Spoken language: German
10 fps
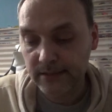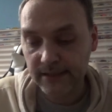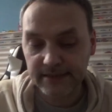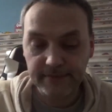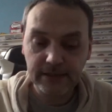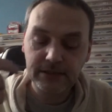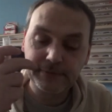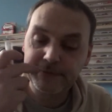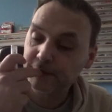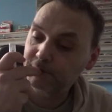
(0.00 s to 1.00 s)
das werde ich
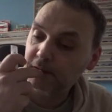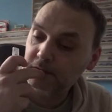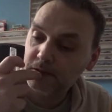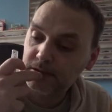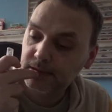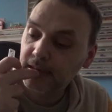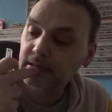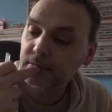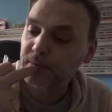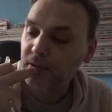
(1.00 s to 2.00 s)
auf jeden Fall noch zu
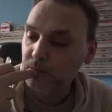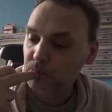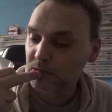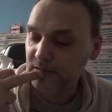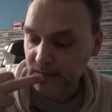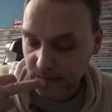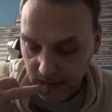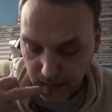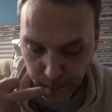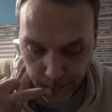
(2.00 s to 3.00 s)
Ende bauen müssen
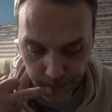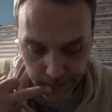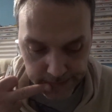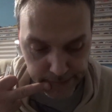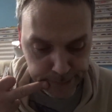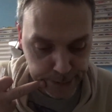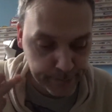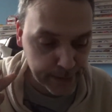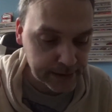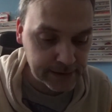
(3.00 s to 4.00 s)
hier. Jetzt habe ich
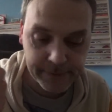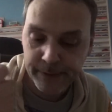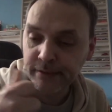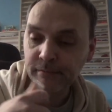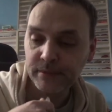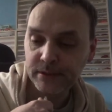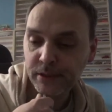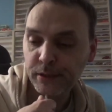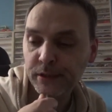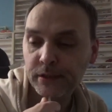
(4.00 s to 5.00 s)
einmal angefangen damit.
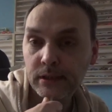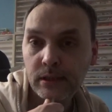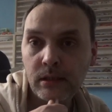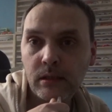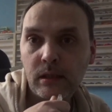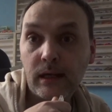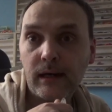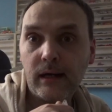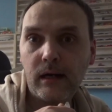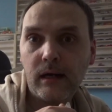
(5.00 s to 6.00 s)

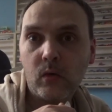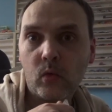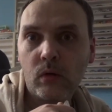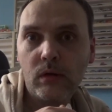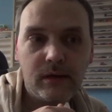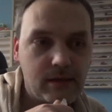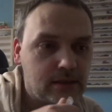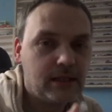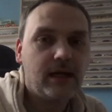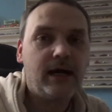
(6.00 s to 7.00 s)
Oh,
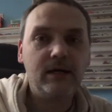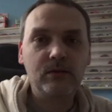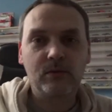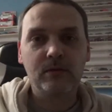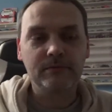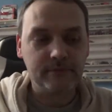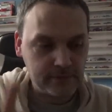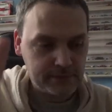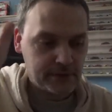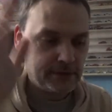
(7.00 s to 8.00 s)
hallo,
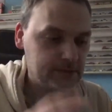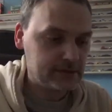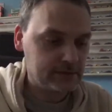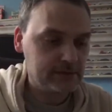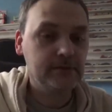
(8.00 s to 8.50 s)
Freunde.